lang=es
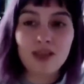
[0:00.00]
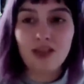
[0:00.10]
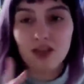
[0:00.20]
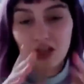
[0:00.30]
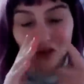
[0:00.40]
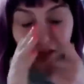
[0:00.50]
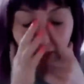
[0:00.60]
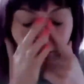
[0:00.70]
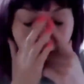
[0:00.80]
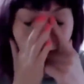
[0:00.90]
Y otra cosa
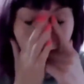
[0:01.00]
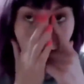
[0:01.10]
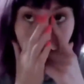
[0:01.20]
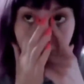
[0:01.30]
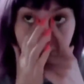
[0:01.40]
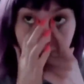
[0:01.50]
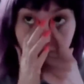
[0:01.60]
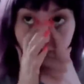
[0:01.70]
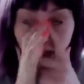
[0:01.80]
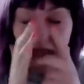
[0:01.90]
que me dijeron,
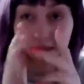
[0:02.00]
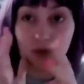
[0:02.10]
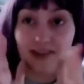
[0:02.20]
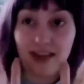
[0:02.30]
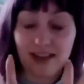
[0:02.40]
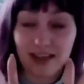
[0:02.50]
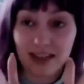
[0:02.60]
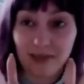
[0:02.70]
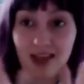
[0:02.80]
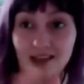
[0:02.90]
y que puede saltar
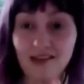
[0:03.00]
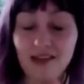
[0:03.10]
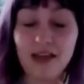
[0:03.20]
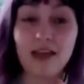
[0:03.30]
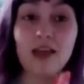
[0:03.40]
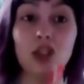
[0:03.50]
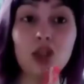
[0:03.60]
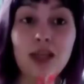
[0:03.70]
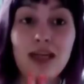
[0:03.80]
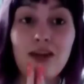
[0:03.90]
esta mina decir, es que
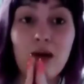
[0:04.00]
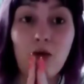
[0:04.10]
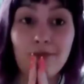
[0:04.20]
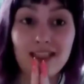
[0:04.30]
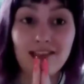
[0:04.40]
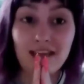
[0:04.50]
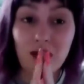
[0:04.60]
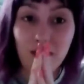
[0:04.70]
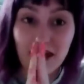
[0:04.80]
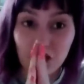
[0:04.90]
yo dejaba las bombachas en
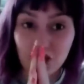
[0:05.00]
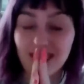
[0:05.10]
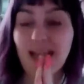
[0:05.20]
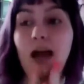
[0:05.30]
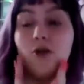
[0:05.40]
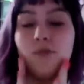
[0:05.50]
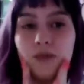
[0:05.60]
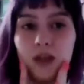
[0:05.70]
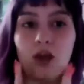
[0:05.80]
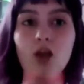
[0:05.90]
el baño, claro,
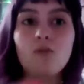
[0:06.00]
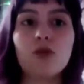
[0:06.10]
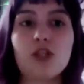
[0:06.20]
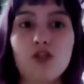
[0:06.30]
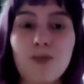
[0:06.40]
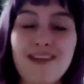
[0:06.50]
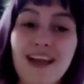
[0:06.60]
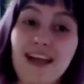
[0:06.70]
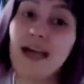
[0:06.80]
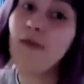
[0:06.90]
porque yo me
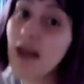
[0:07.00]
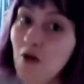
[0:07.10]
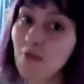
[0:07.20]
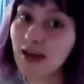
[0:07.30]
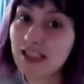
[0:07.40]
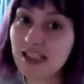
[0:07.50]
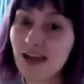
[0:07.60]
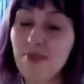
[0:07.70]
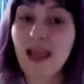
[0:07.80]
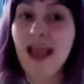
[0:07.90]
sacaba la
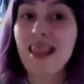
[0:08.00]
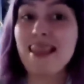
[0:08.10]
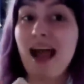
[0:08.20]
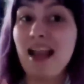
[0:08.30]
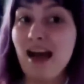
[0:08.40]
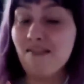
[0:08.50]
bombacha, la